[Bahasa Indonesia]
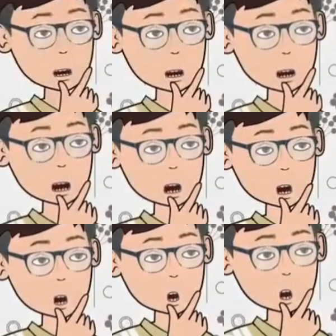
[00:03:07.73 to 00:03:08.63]
pengen banget
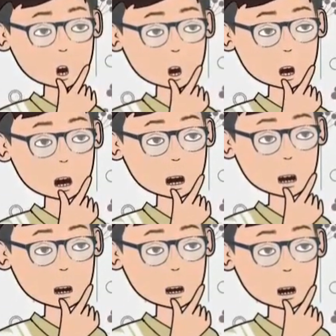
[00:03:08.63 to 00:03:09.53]
keluar dari kerjaanku
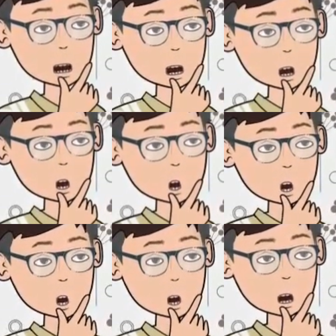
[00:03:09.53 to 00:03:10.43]
ini.
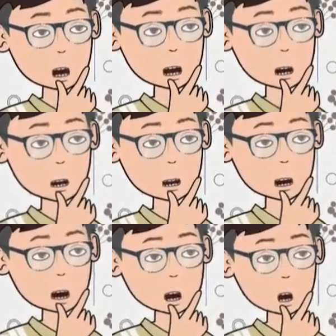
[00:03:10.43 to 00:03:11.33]
Aku pengen buka
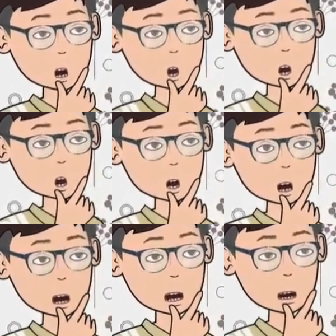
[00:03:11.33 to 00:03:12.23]
usaha sendiri.
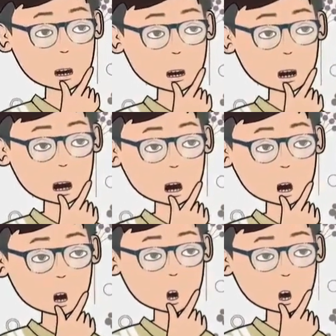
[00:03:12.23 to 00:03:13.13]

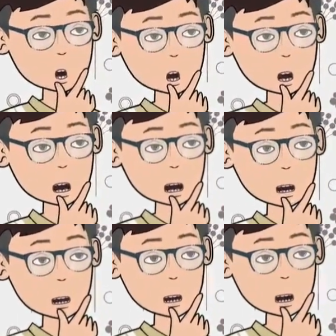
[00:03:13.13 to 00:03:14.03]
Tapi uang tabungan
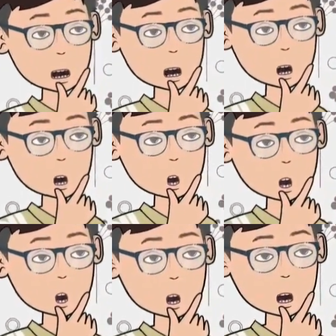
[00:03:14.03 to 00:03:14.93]
buat buka
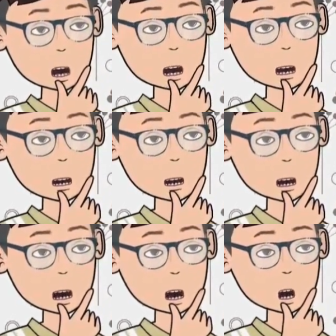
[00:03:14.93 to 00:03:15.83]
usaha semuanya
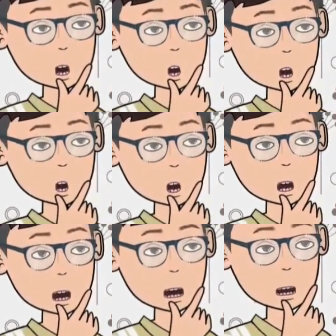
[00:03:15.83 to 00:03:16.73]
habis karena biaya
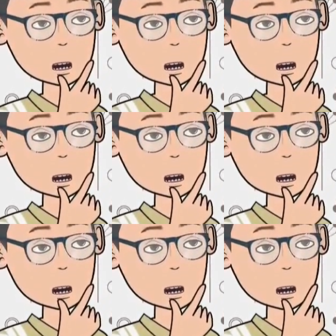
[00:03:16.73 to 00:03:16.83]
kuliah